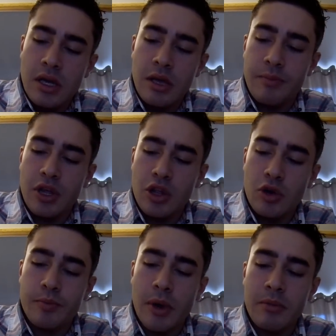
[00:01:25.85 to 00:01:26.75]
e
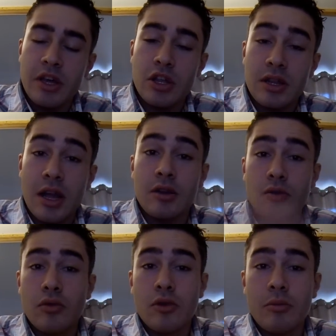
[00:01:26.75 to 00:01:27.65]
pediu para me editar no
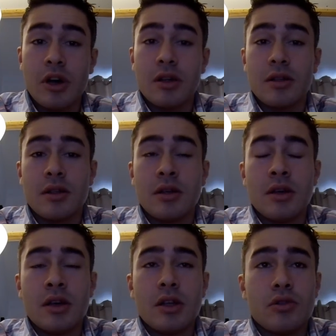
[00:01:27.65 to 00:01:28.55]
Google+.
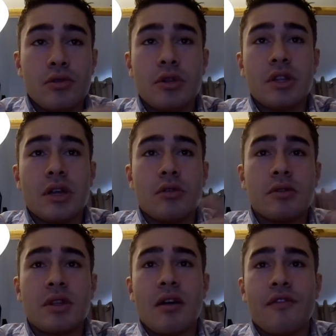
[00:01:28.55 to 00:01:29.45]
Tudo então eu
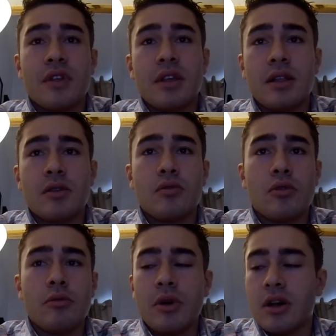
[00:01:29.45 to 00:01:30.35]
estava fazendo esse
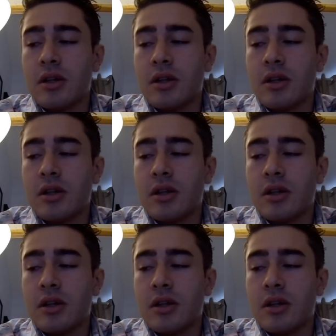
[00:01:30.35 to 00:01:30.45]
Google+.